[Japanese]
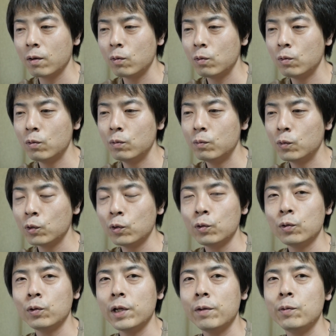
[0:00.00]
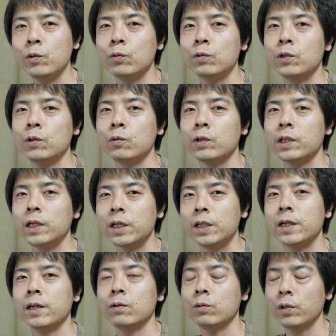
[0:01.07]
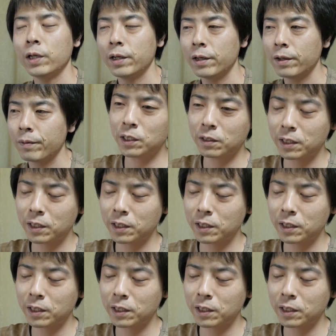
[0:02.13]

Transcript: こう物のレビューっていうのができないので、